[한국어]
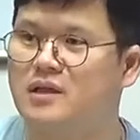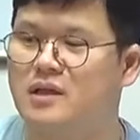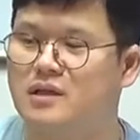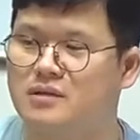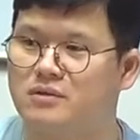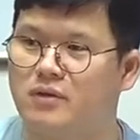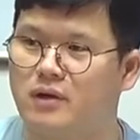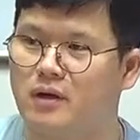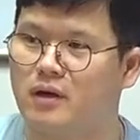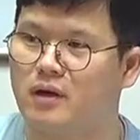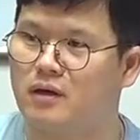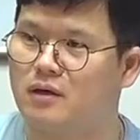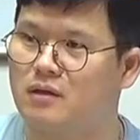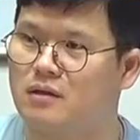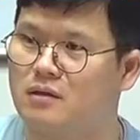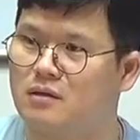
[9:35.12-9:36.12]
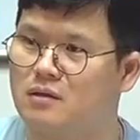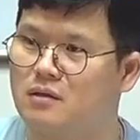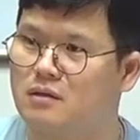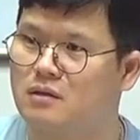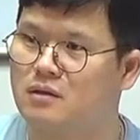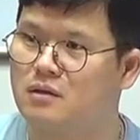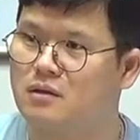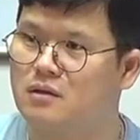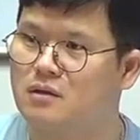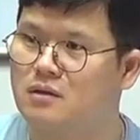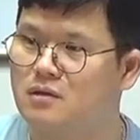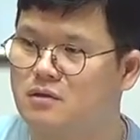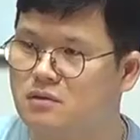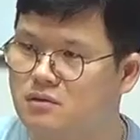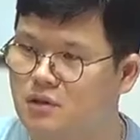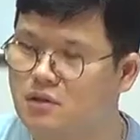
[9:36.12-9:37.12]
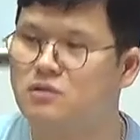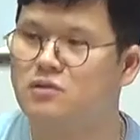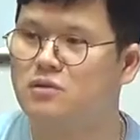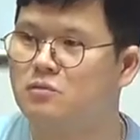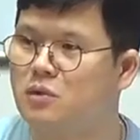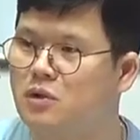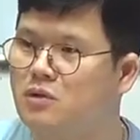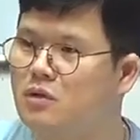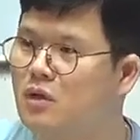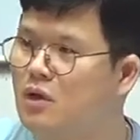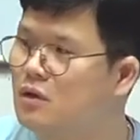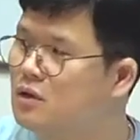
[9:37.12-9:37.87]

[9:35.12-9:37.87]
얘기하는 거야. 예를 들면